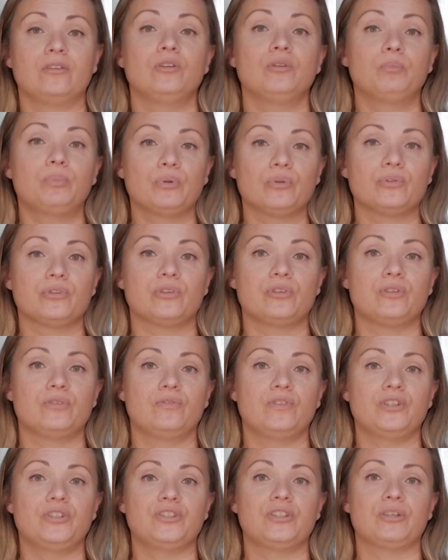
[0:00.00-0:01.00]
no plus
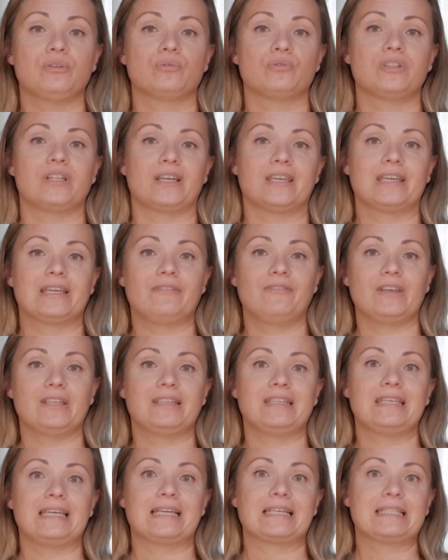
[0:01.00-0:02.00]
oczywiście już takie
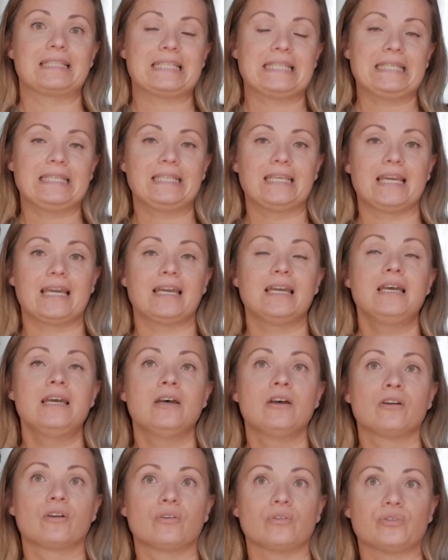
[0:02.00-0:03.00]
kwiaty jak cynie,
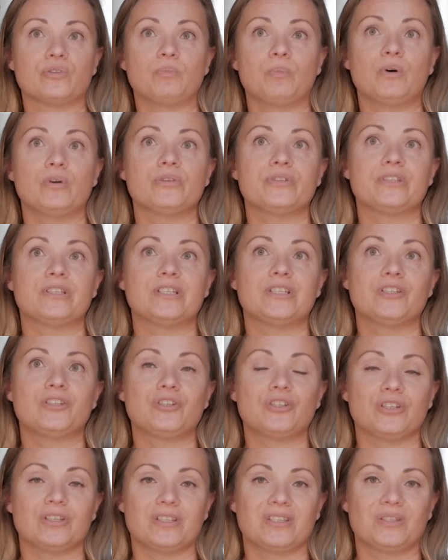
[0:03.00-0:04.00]
kosmosy
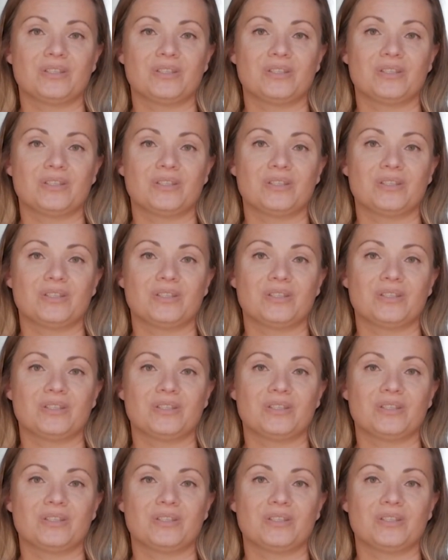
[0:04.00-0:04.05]
czy